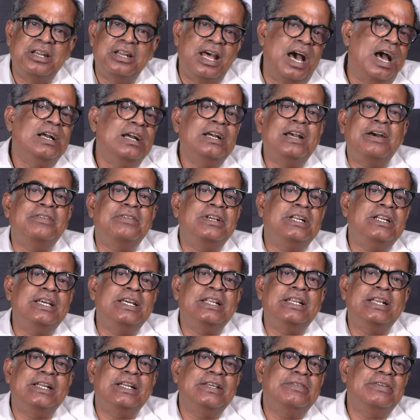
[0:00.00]
நான்
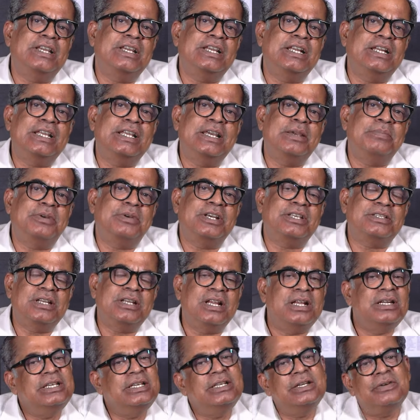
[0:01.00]
கவர்னர் எனவே என்னைய
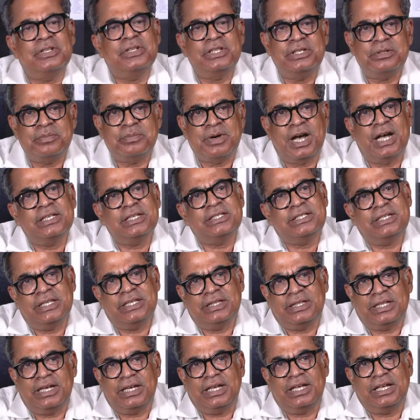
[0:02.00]
பேசினா நீங்கள் வந்து
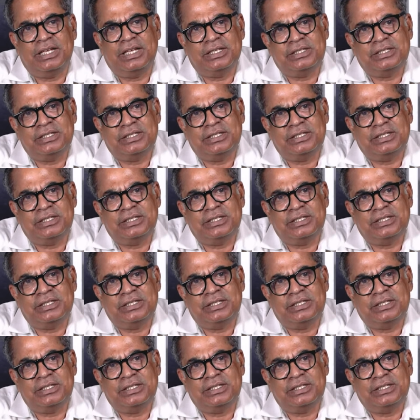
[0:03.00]
மார்க்சியத்தை